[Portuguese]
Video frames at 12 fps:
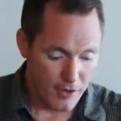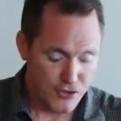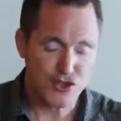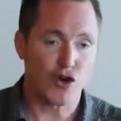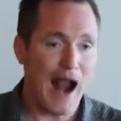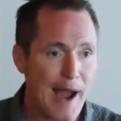
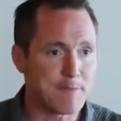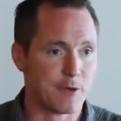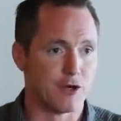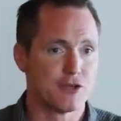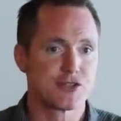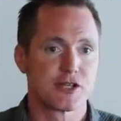Os
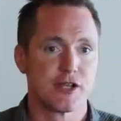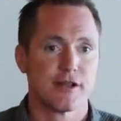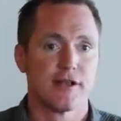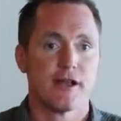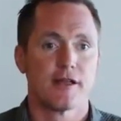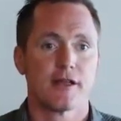
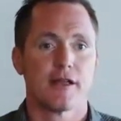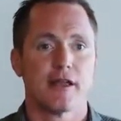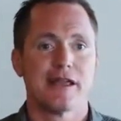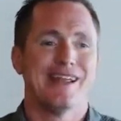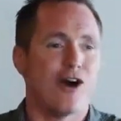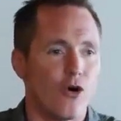caçadores.
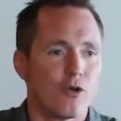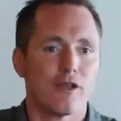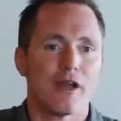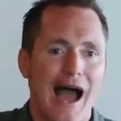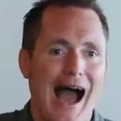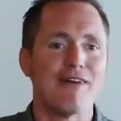
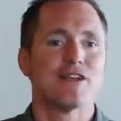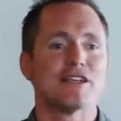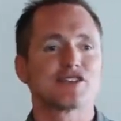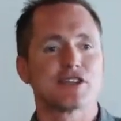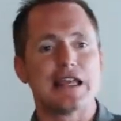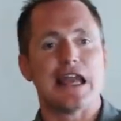Sabe,
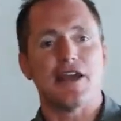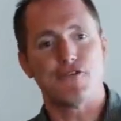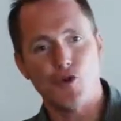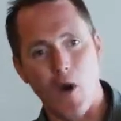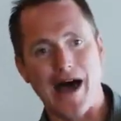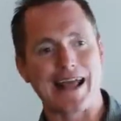obviamente que
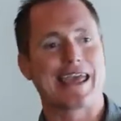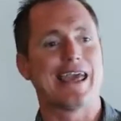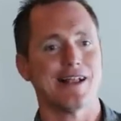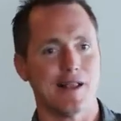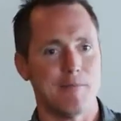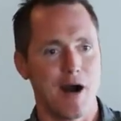se você
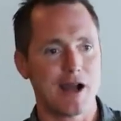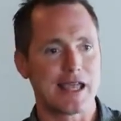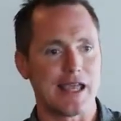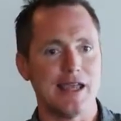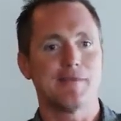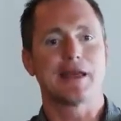quer matar
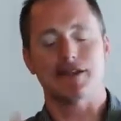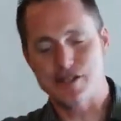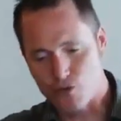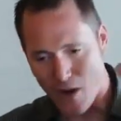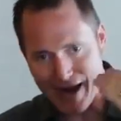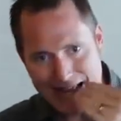um
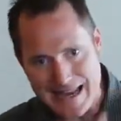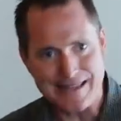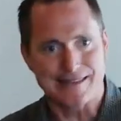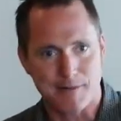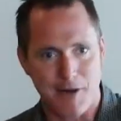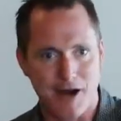macaco porque
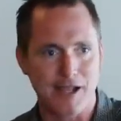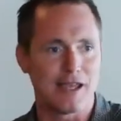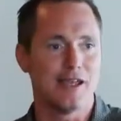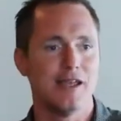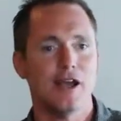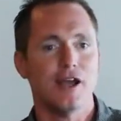você quer
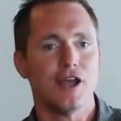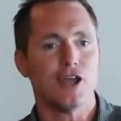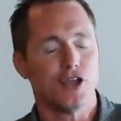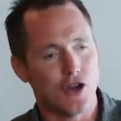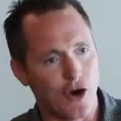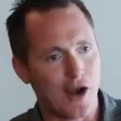comer o um
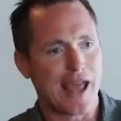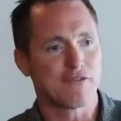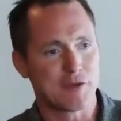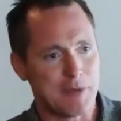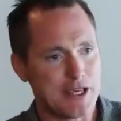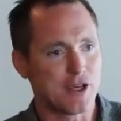macaco,
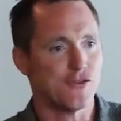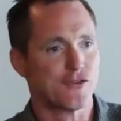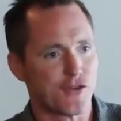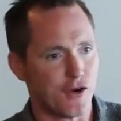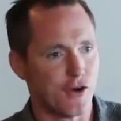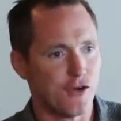você não tem
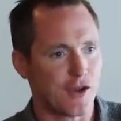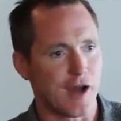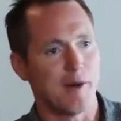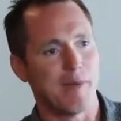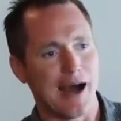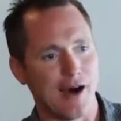que se
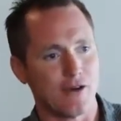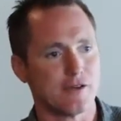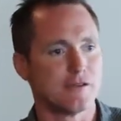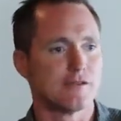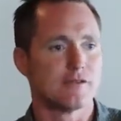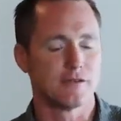preocupar em
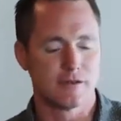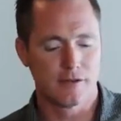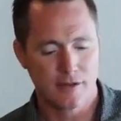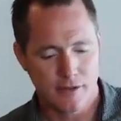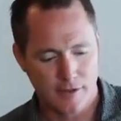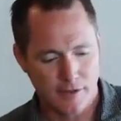
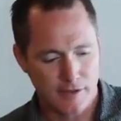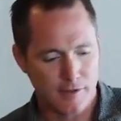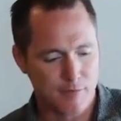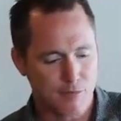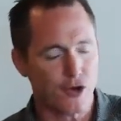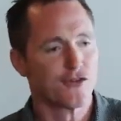preservar o
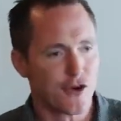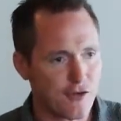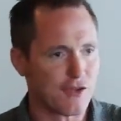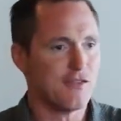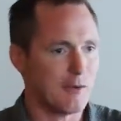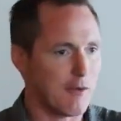
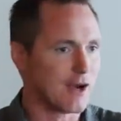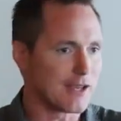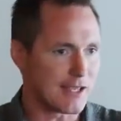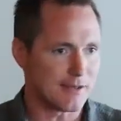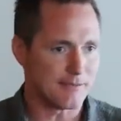macaco.